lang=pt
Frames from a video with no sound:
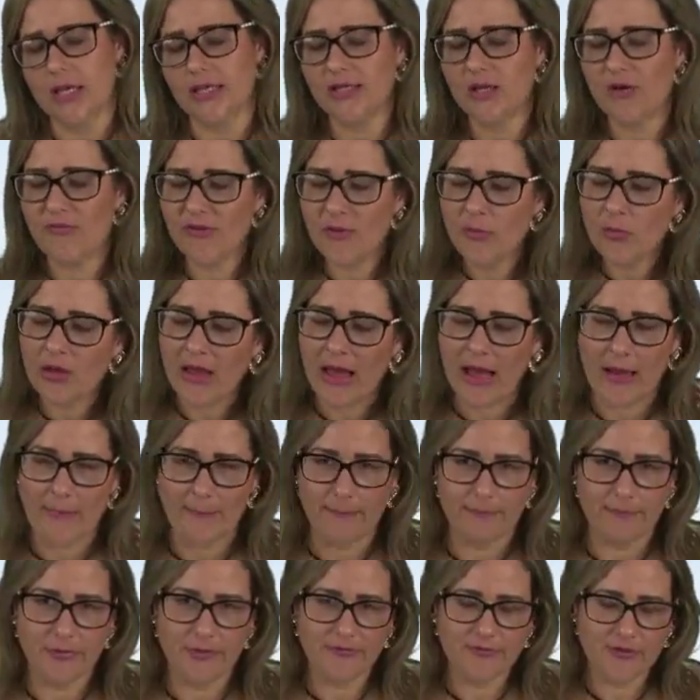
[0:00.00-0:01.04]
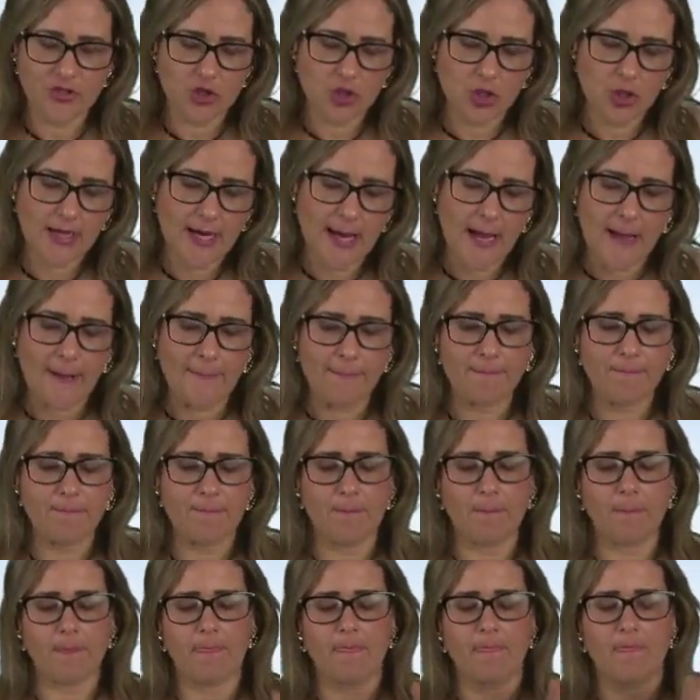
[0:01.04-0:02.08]
Então vamos lá, professora,
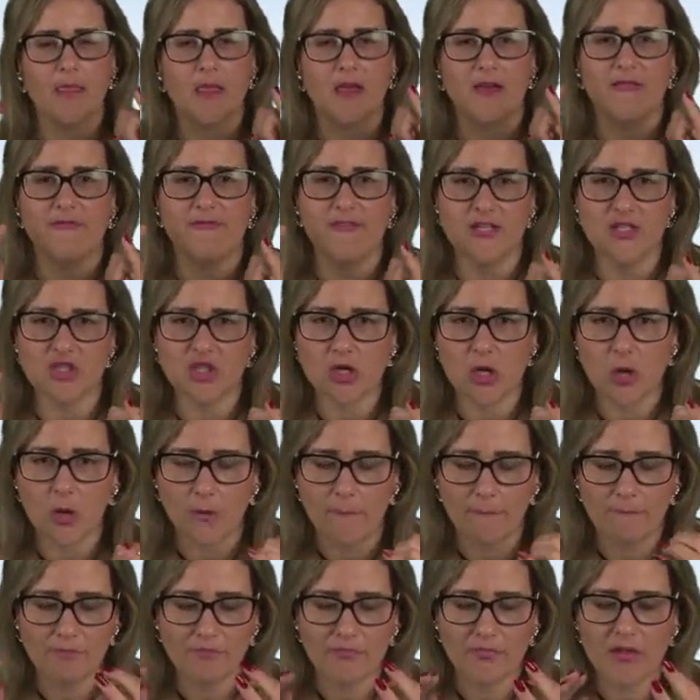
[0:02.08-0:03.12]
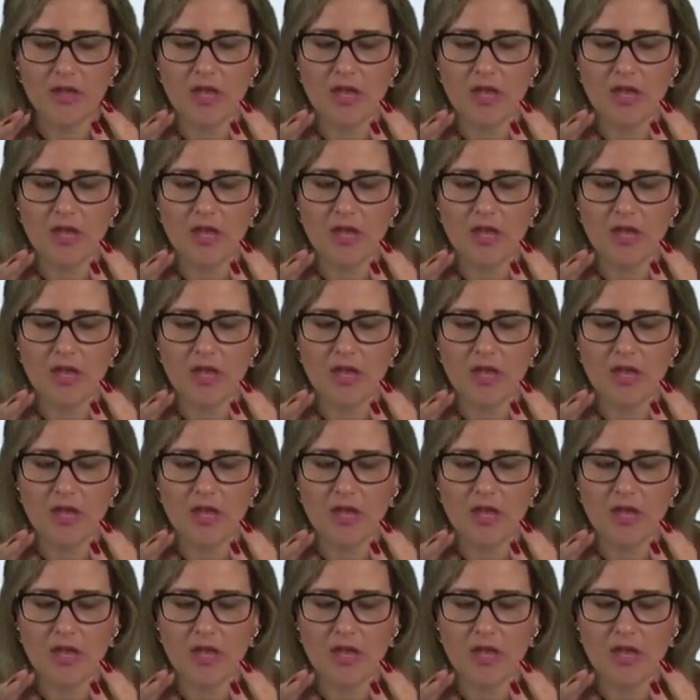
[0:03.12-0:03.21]
vê só.